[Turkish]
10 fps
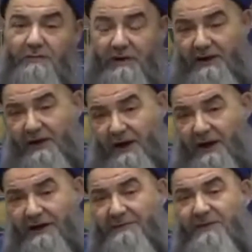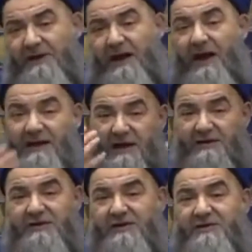Yani alimde de en
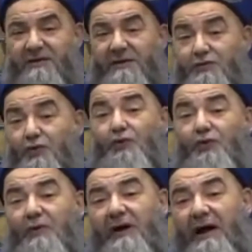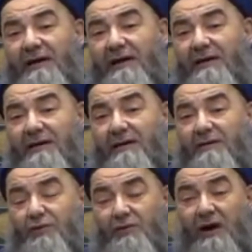yakışan sıfat zühttür yani.
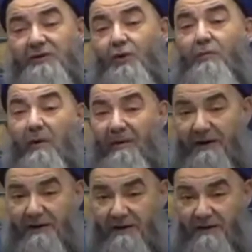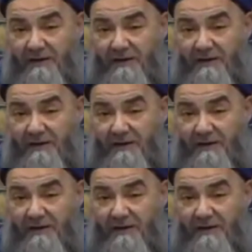Dünyacı olmamak.